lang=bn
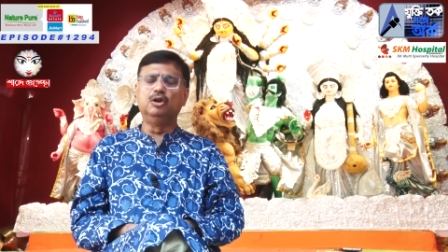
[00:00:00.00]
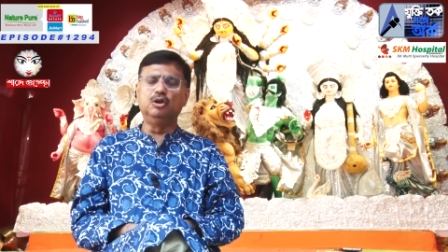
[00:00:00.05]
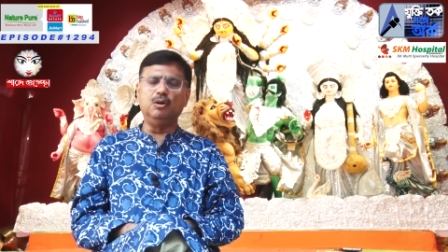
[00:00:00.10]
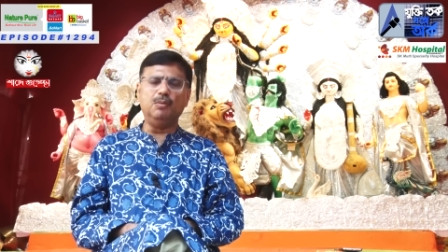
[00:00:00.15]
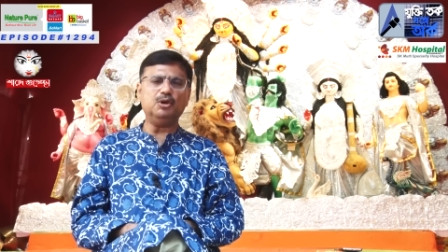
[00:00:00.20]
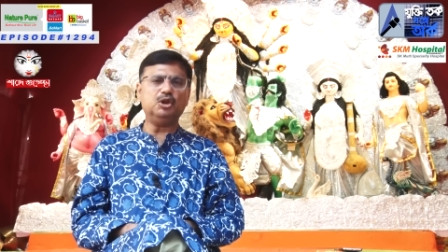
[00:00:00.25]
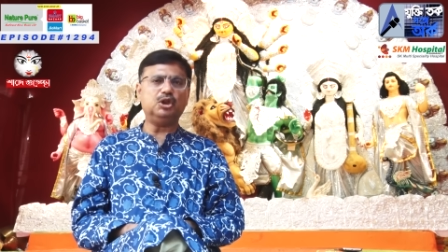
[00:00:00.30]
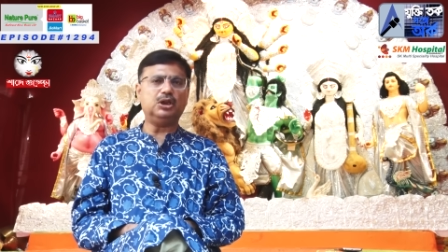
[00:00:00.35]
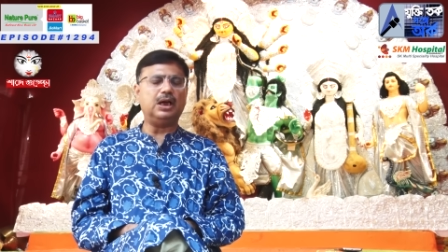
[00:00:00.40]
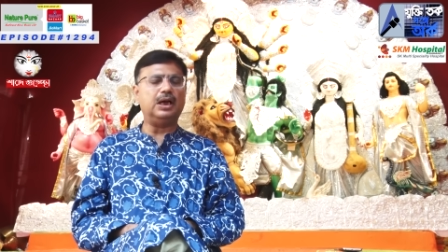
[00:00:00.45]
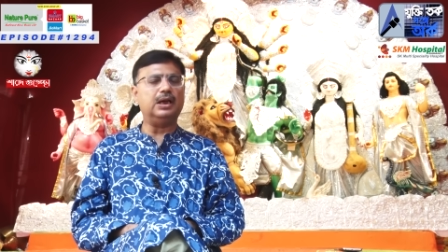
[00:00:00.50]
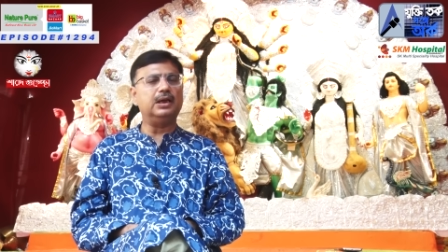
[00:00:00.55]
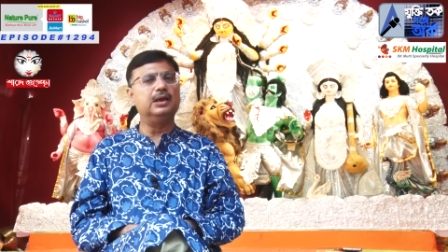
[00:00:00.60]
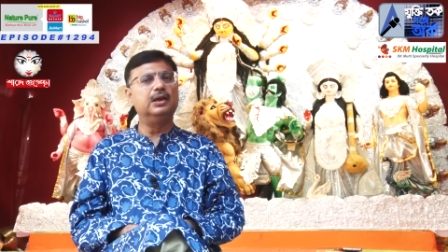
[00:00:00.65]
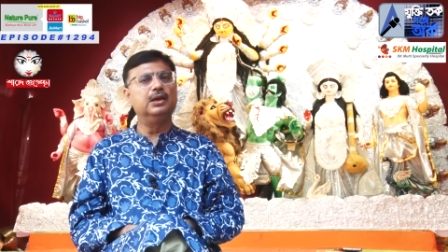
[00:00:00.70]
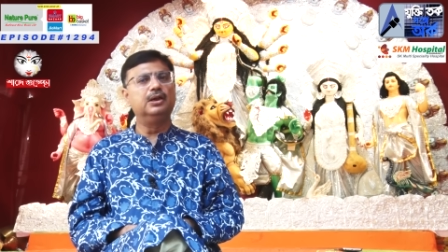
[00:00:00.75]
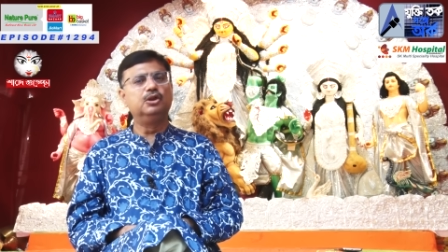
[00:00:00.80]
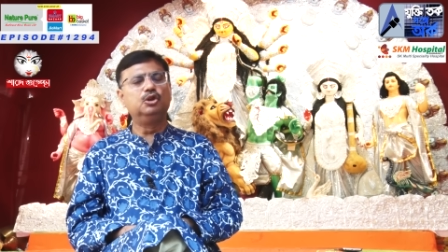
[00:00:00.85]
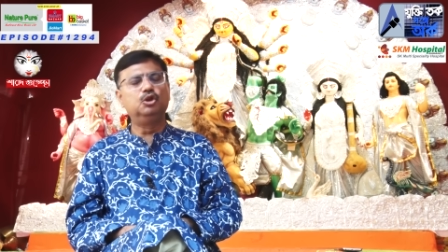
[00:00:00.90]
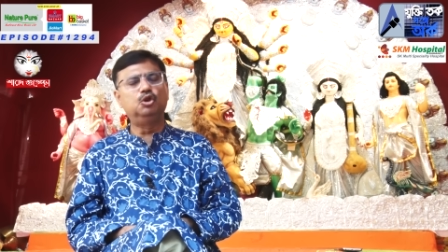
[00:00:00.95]
নমস্কার
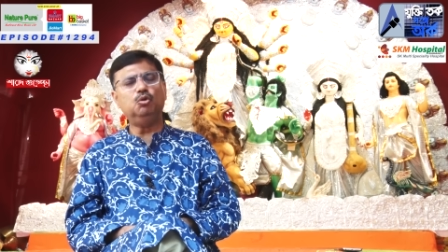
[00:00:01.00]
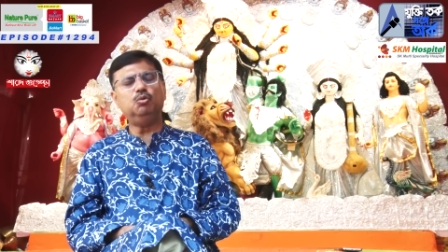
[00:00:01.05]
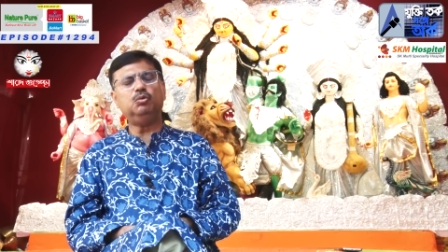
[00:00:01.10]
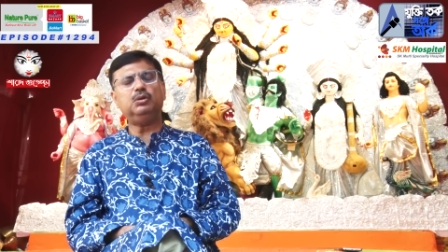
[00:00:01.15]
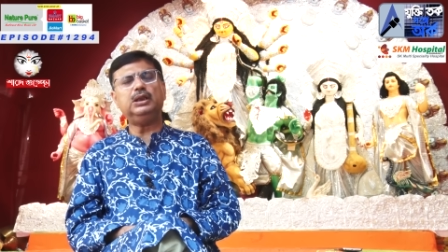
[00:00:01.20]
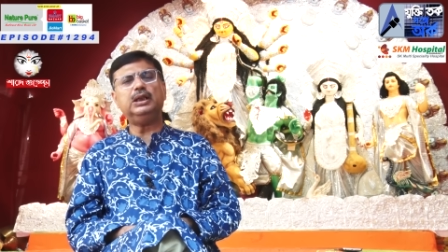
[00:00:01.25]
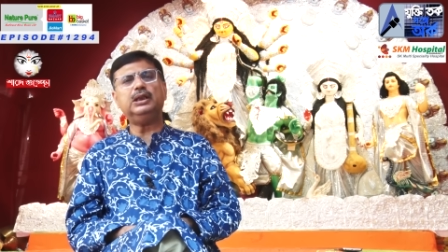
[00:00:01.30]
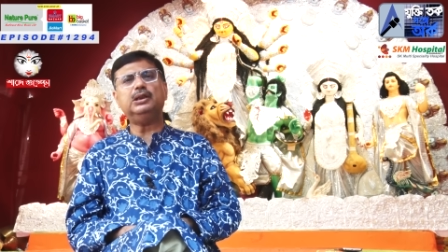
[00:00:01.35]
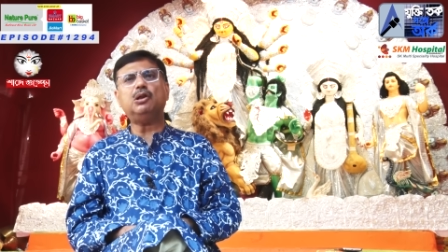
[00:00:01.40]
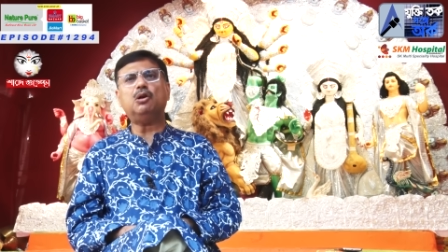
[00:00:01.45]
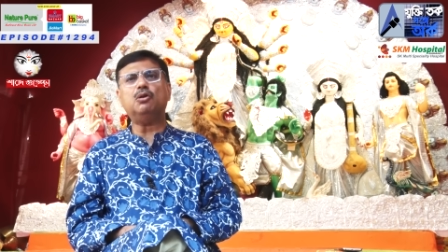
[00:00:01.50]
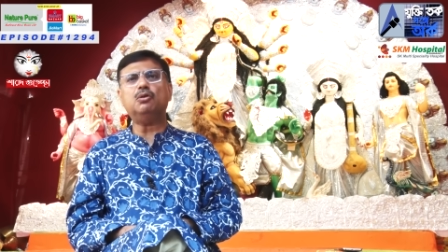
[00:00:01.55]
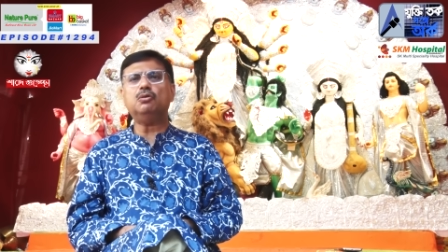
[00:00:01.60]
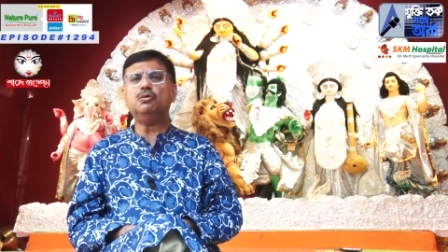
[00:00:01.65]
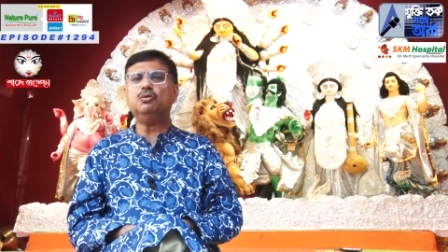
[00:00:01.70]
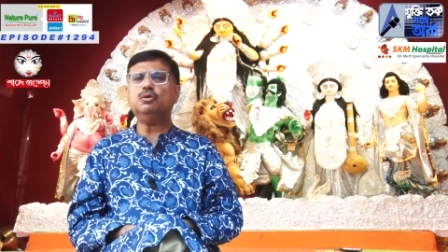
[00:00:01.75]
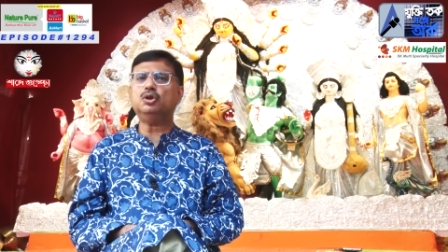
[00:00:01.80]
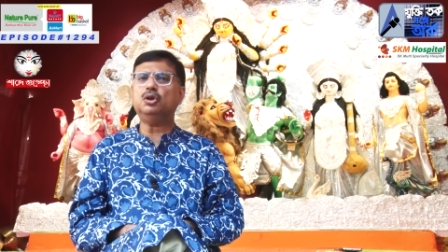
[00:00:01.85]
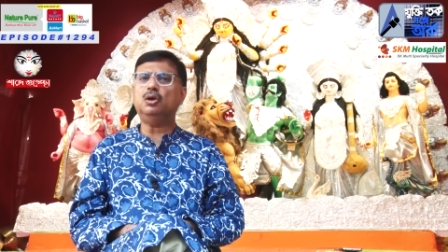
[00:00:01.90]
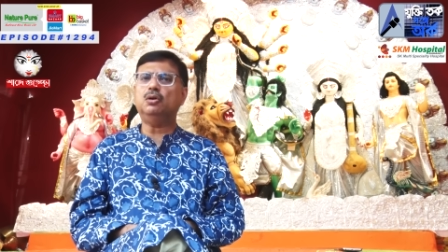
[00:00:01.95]
যুক্তি তর্ক
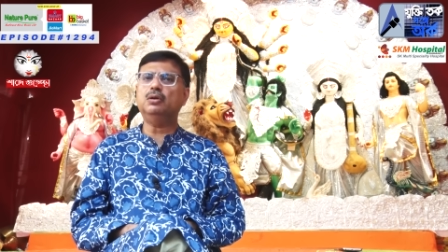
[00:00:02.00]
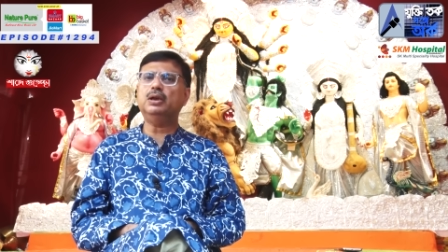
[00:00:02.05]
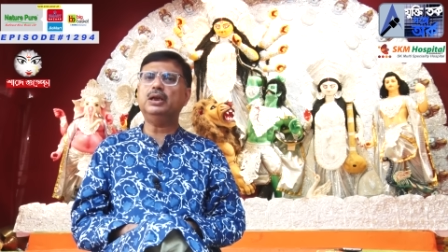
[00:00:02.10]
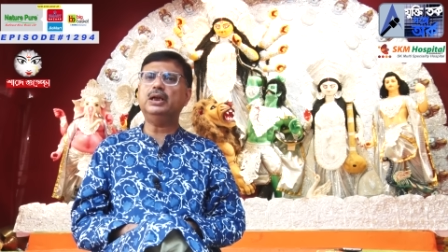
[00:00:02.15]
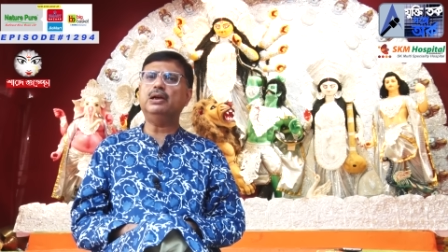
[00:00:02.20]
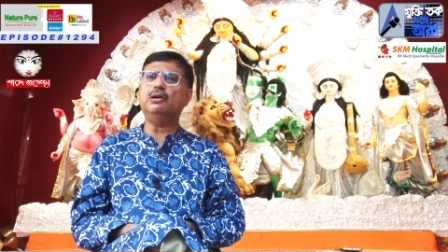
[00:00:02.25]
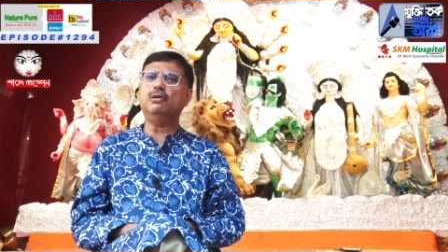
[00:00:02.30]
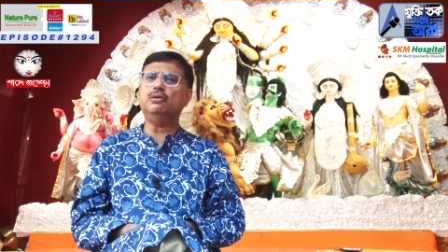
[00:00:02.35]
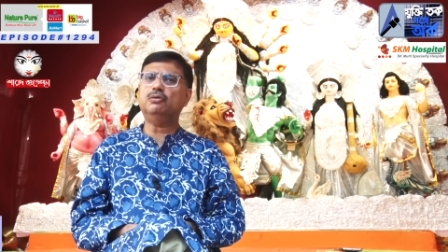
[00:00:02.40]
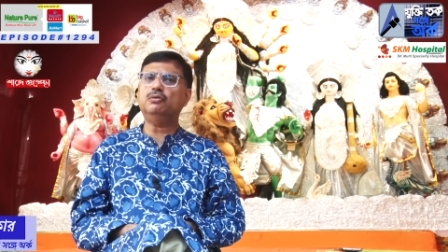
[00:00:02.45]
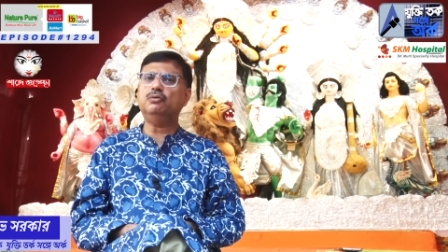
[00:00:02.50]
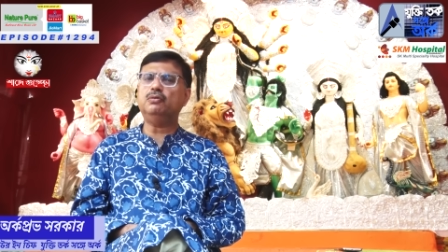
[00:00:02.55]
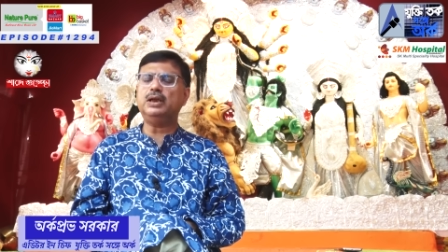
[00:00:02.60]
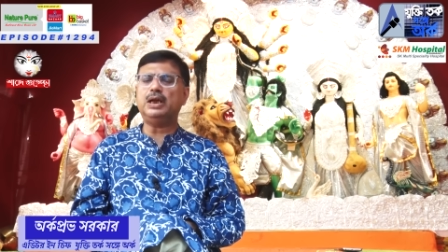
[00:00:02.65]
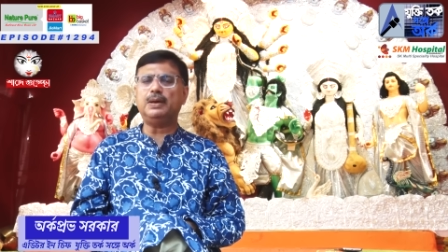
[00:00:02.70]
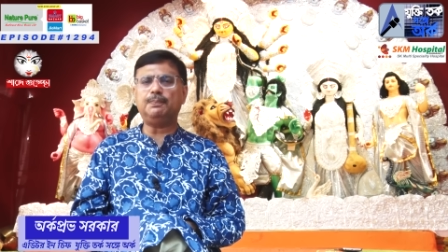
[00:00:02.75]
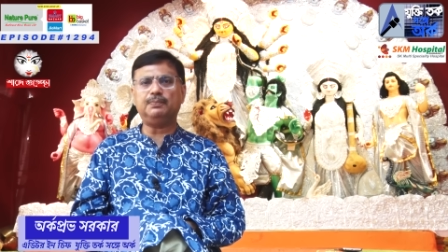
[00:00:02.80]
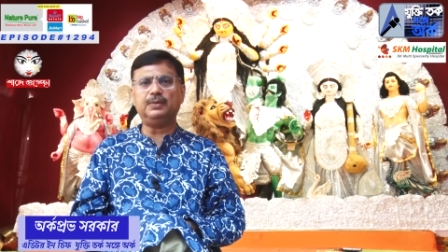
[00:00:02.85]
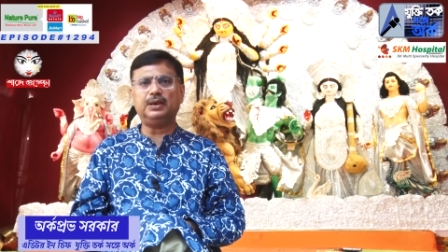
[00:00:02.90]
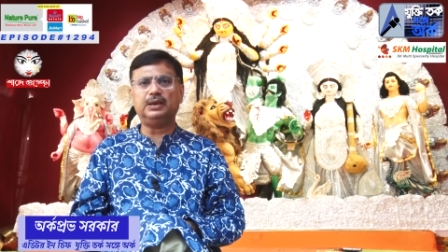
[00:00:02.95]
সঙ্গে অর্কই
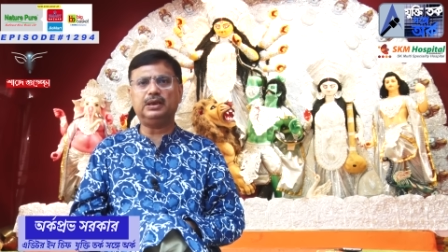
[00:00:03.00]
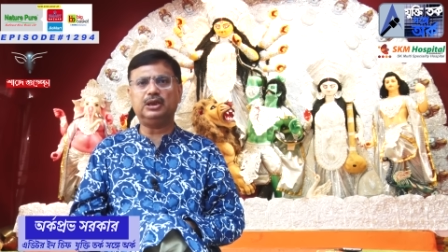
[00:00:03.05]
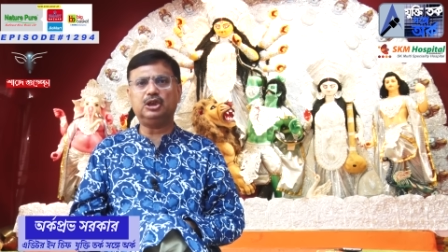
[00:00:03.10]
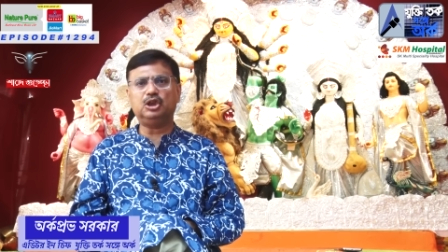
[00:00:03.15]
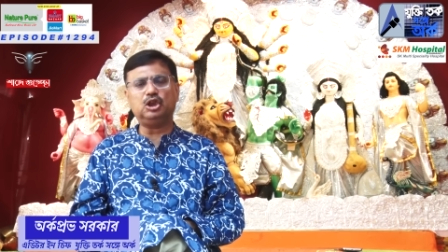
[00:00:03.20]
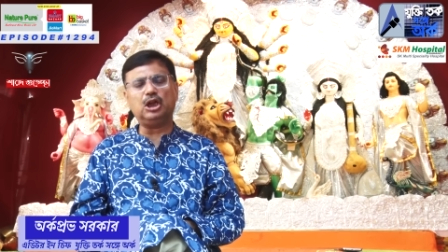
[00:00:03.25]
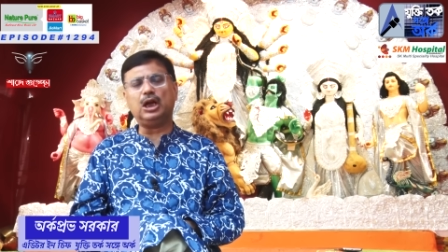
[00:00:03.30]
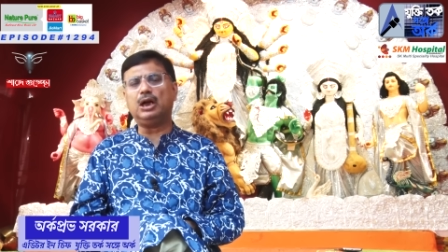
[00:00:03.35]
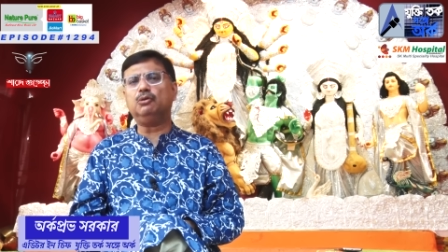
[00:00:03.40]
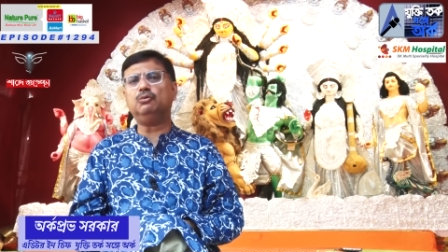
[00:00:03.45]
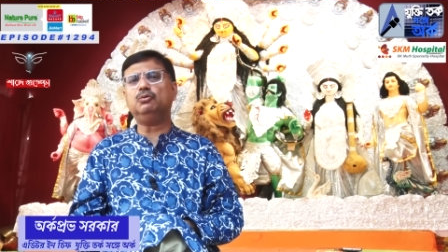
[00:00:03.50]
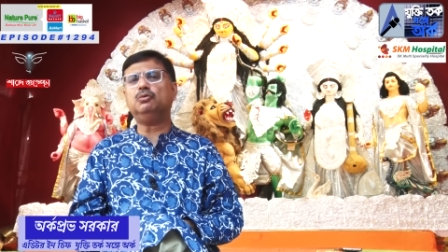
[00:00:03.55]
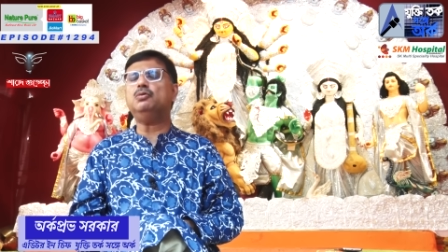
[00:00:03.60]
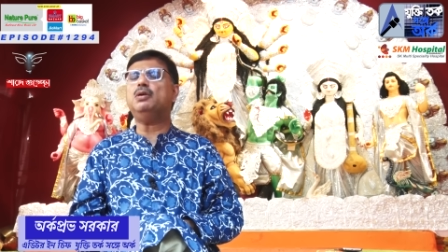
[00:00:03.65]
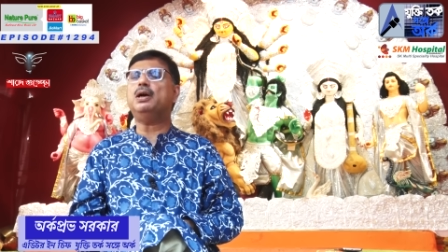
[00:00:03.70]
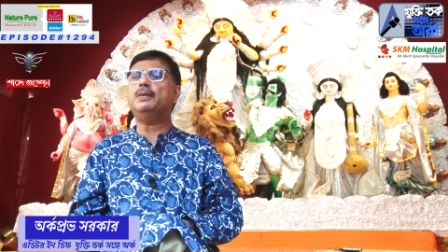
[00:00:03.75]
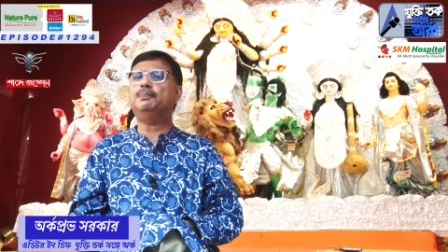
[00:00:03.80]
আপনাদের স্বাগত